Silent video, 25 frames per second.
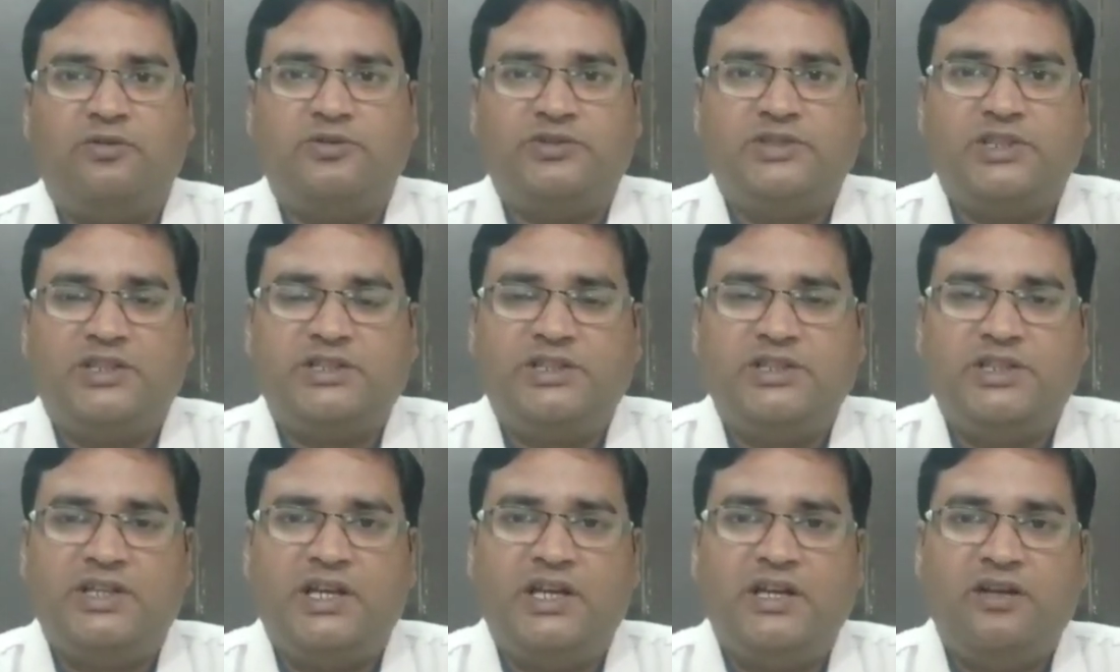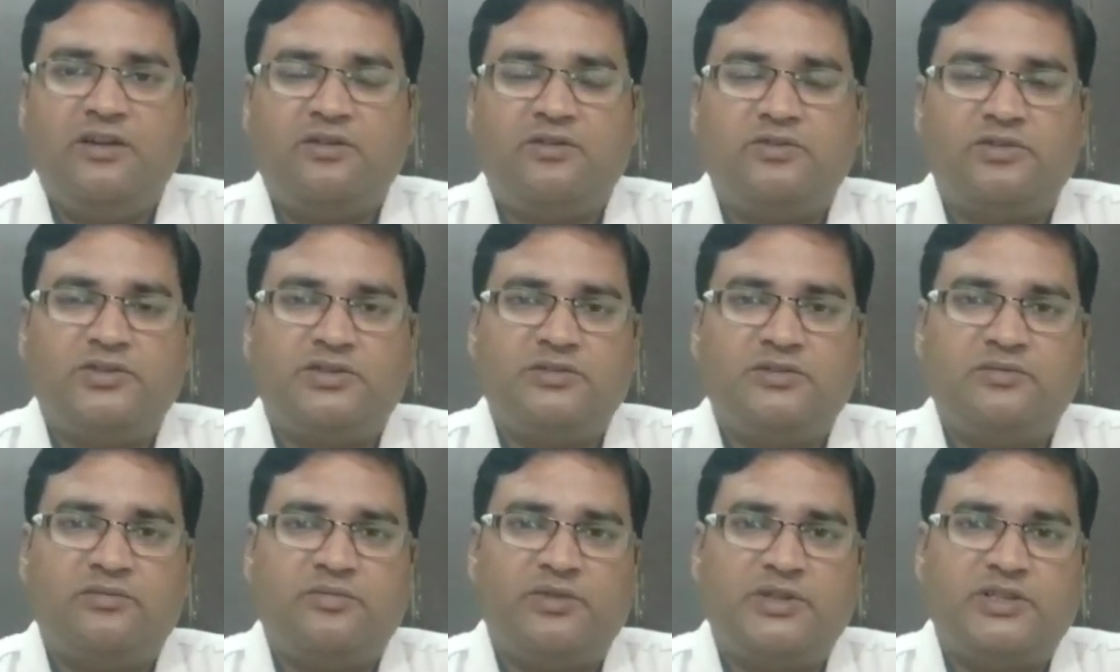हो सकती है
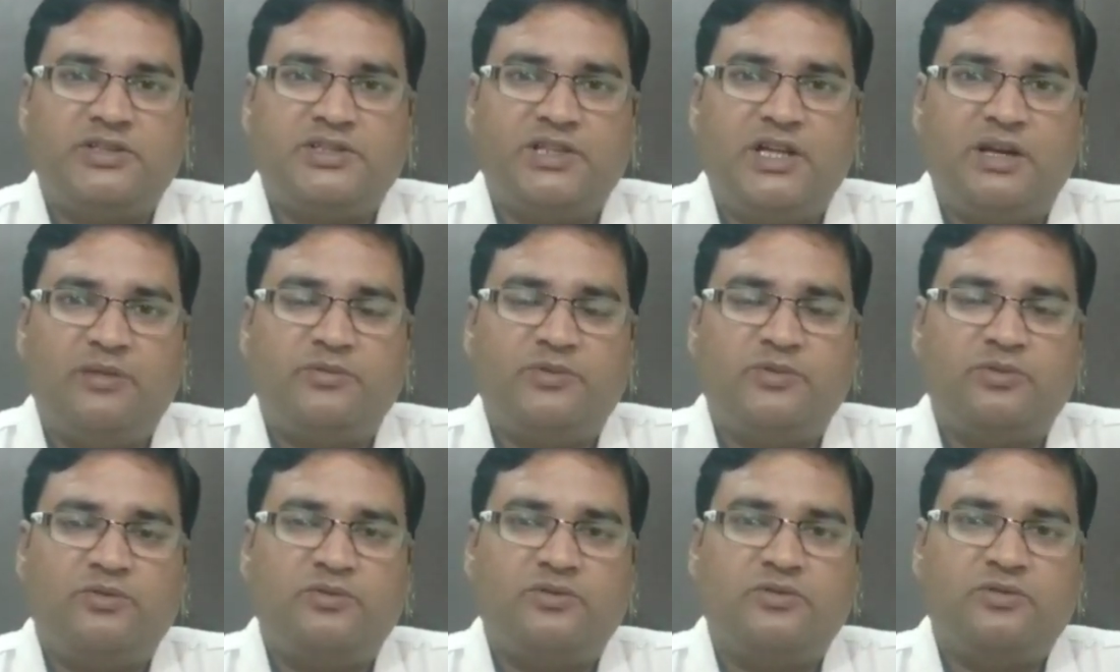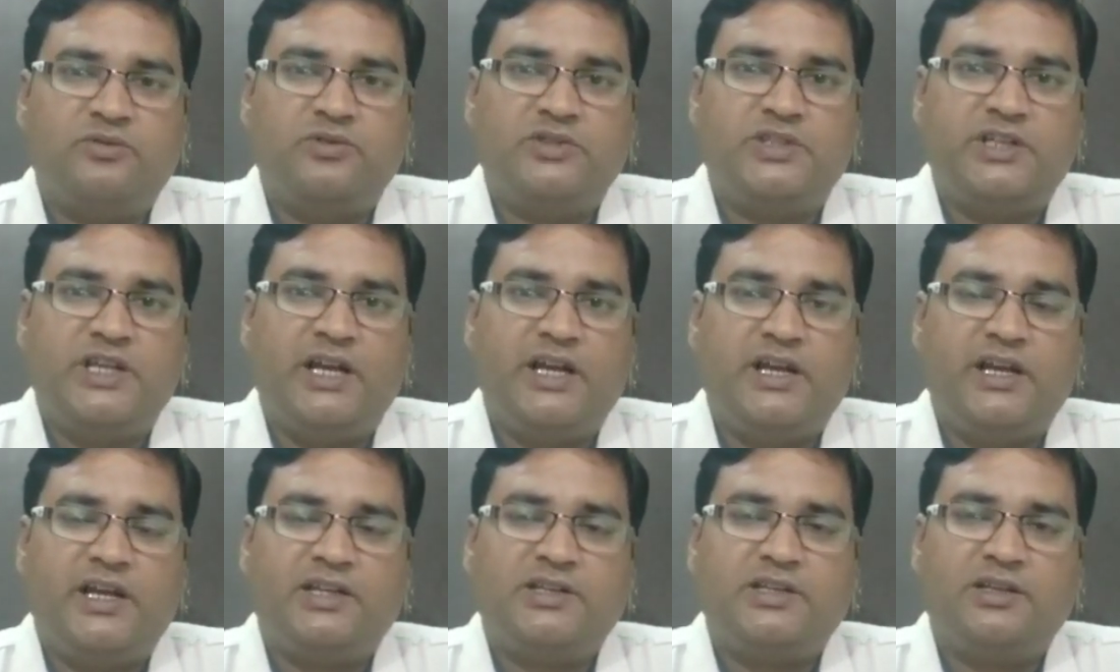कुछ प्रस्ताव जो उनको
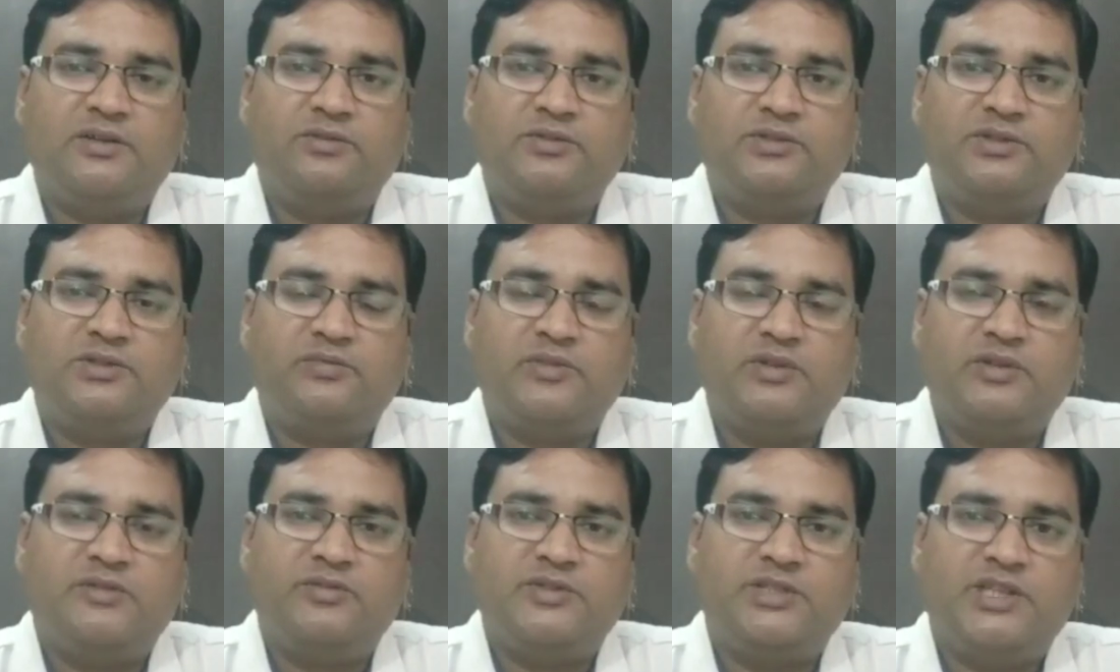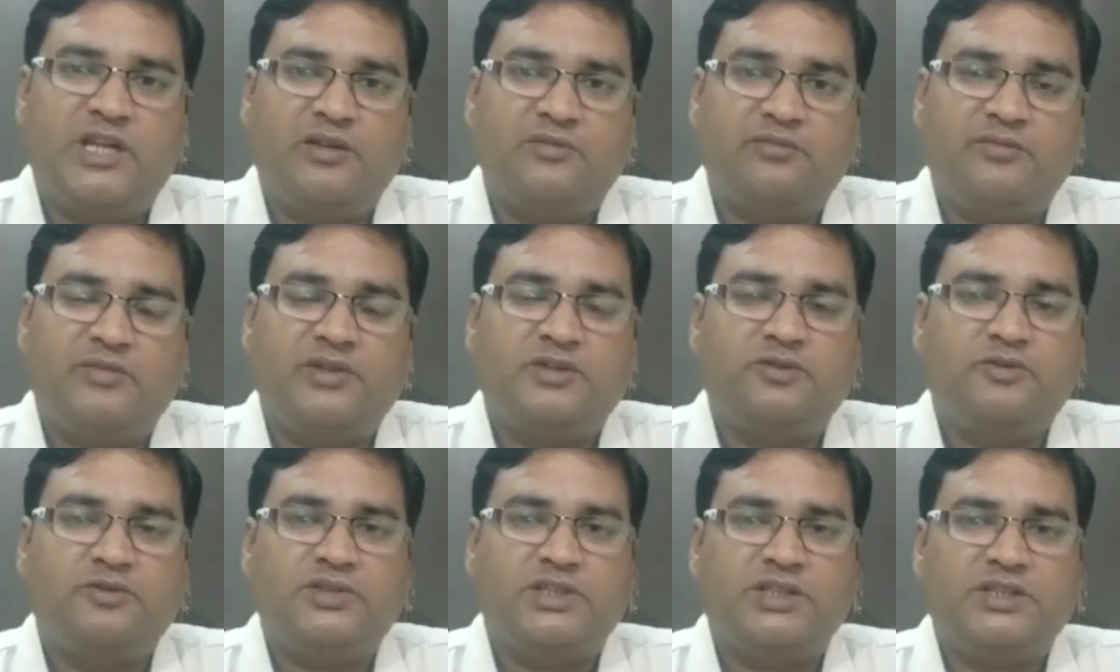दिया गया था उसमें विचार
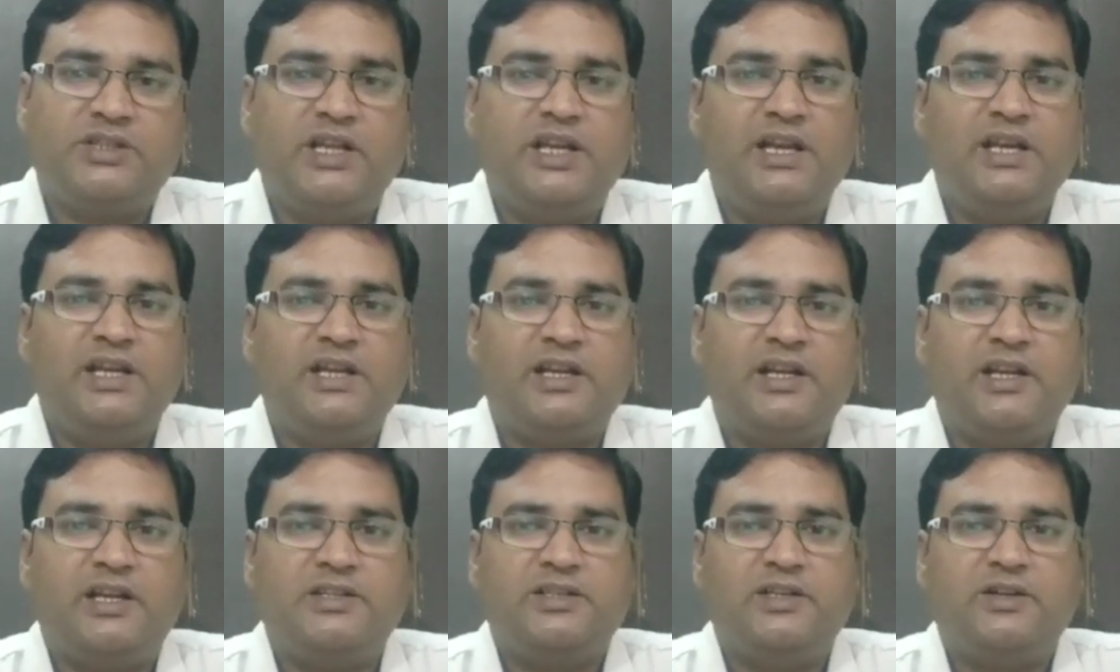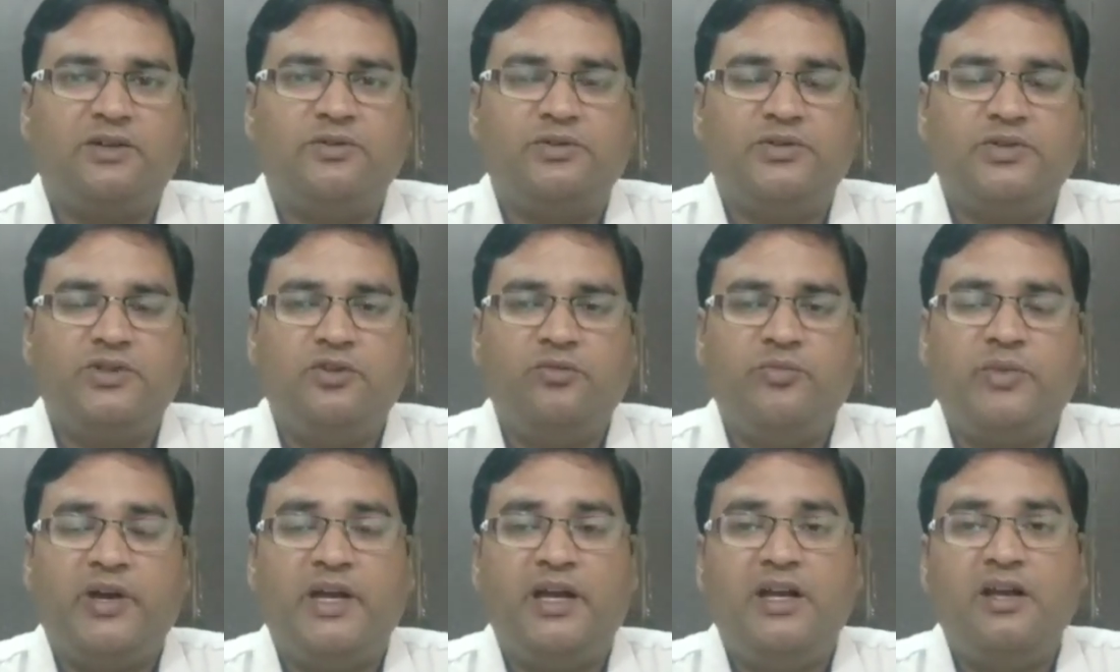विमर्श हो सकता है लेकिन ऐसा कुछ
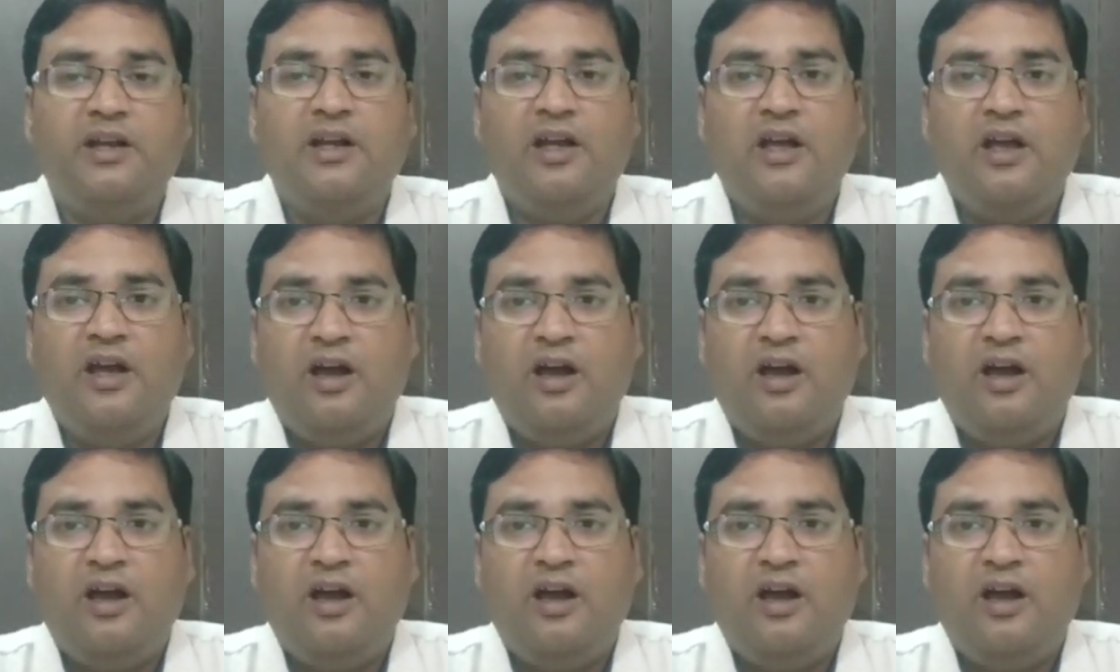नहीं पाया